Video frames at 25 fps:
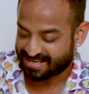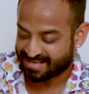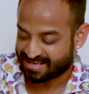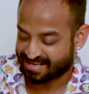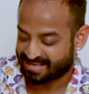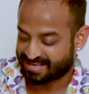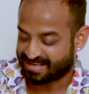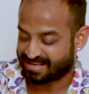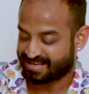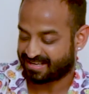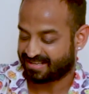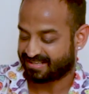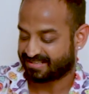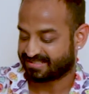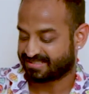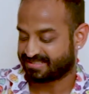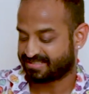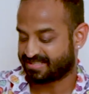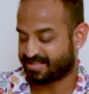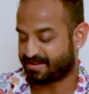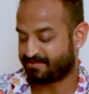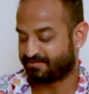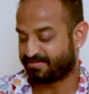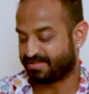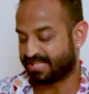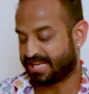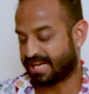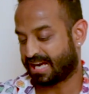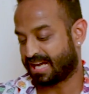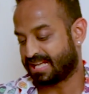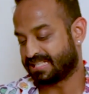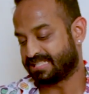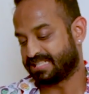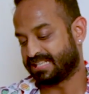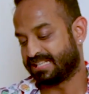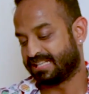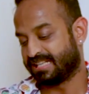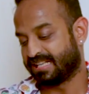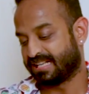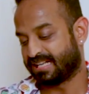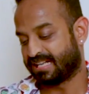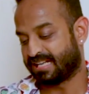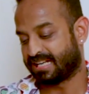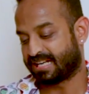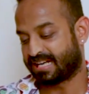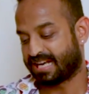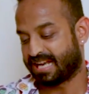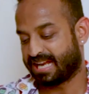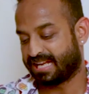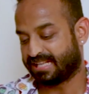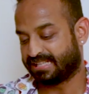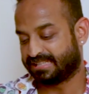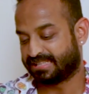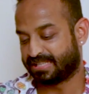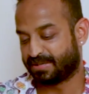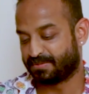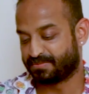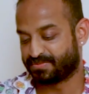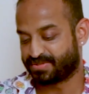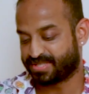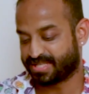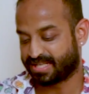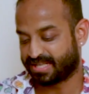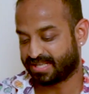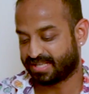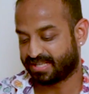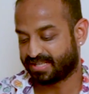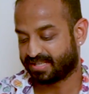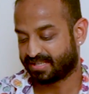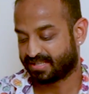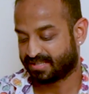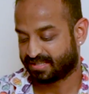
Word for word: आ हाँ सब जगह से निकल रहा है एकदम सही